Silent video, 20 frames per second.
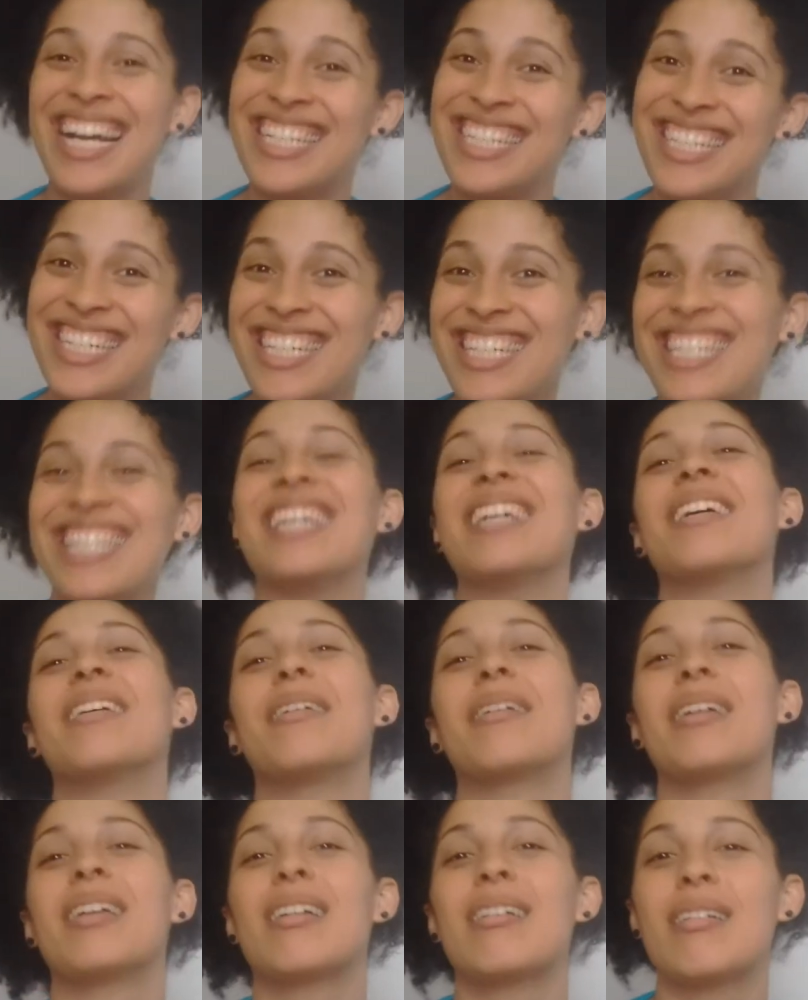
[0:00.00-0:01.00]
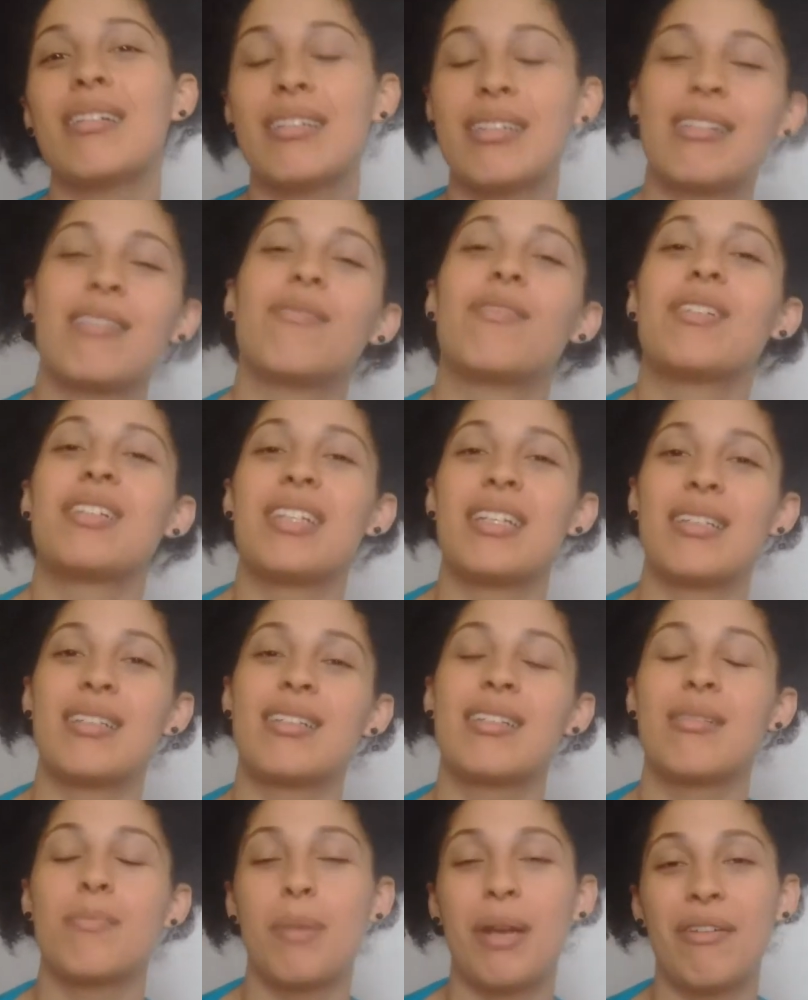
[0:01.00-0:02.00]
a Didi, se
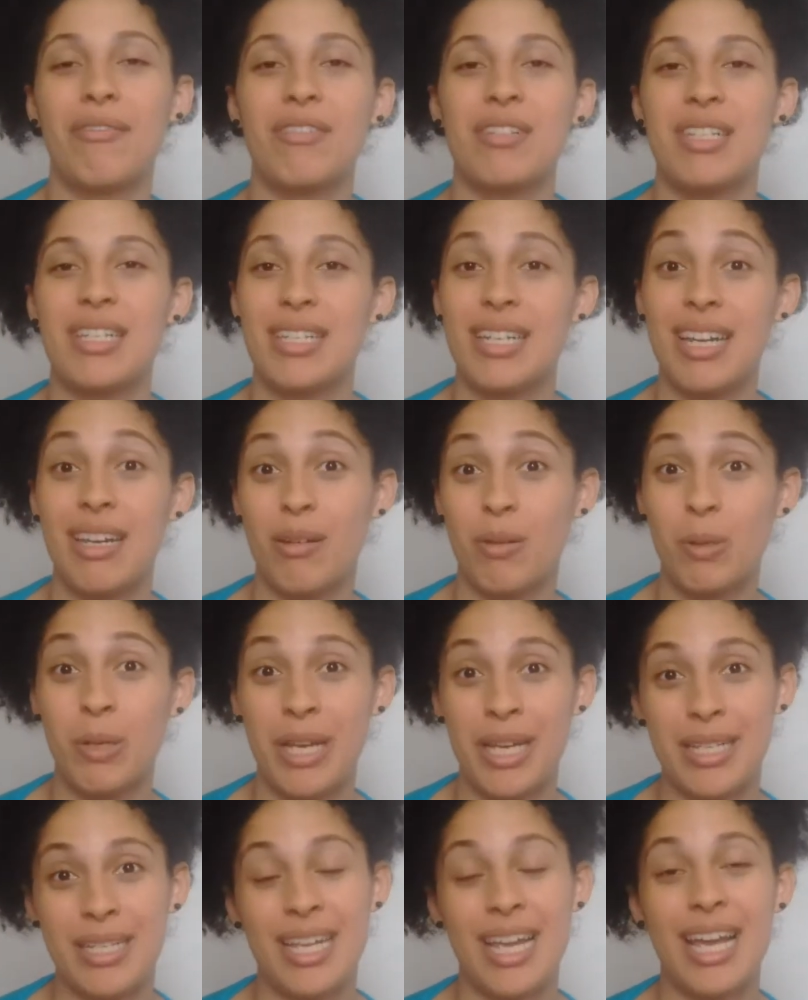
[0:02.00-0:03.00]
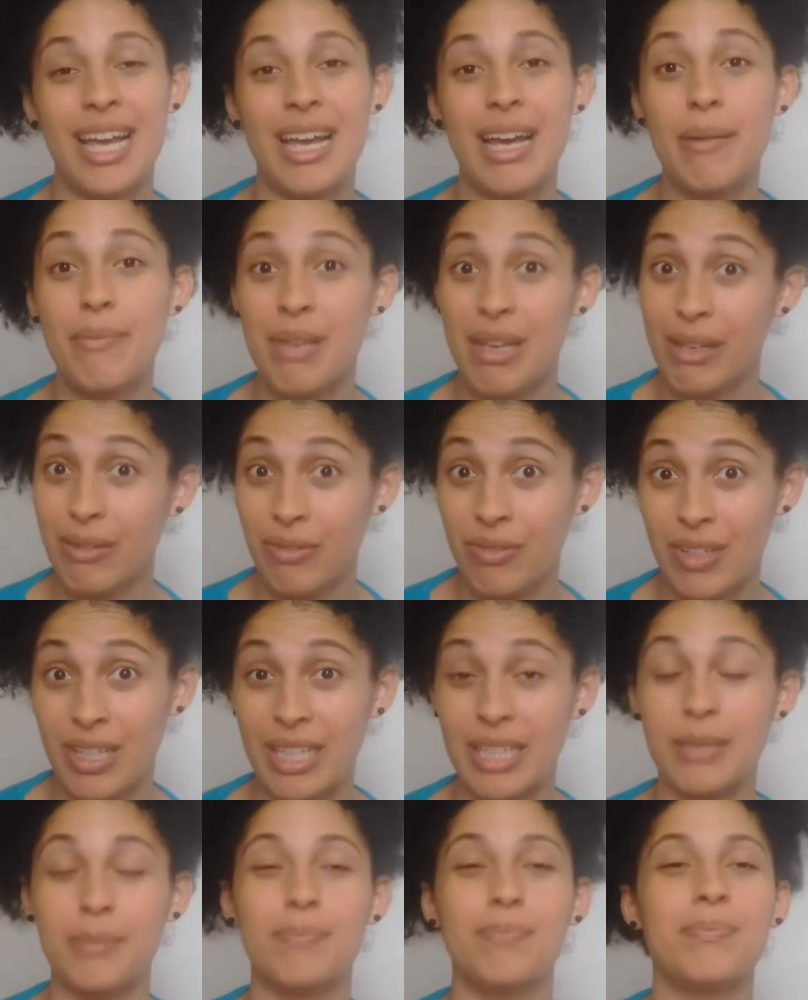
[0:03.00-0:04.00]
vocês, para vocês que não conhecem, é a minha
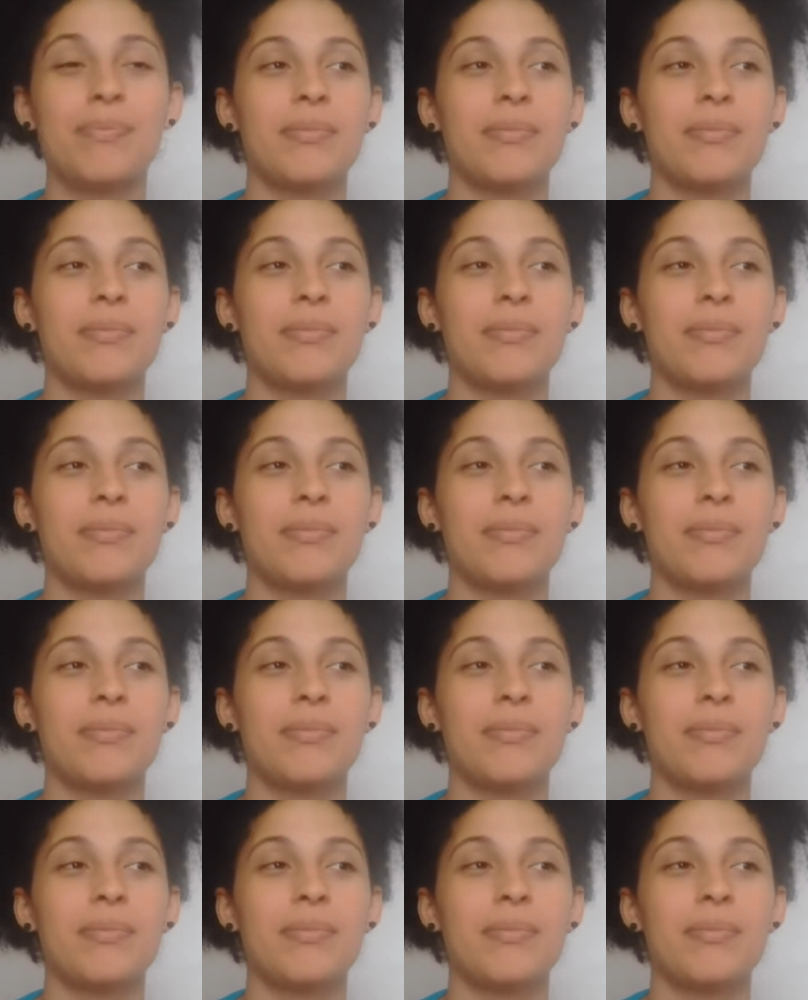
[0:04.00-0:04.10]
filha.